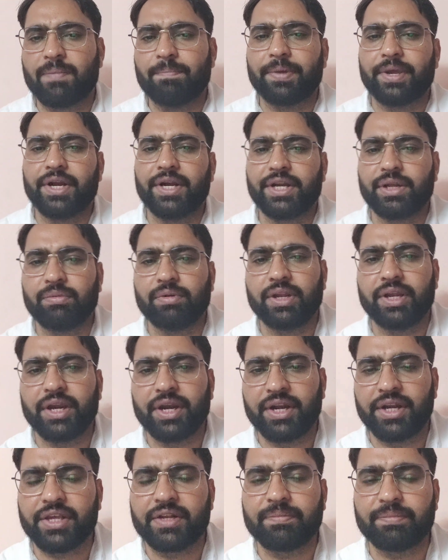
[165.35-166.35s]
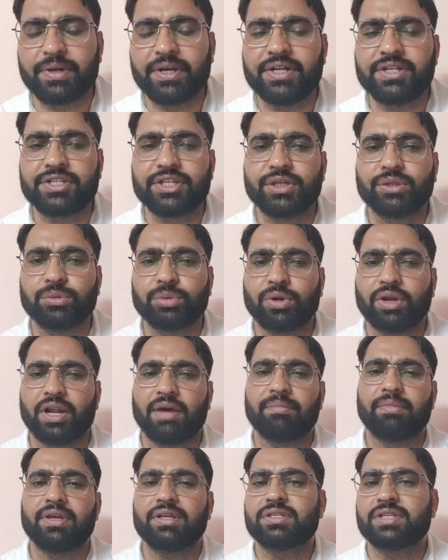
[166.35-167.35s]
कंपेरेटिवली इंडियन ब्रीड्स की
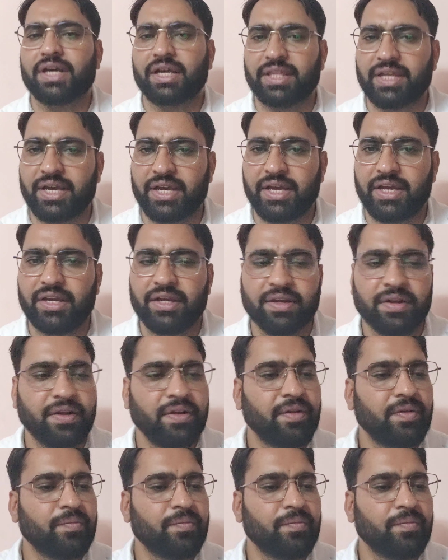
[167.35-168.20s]
तुलना में ज़्यादा है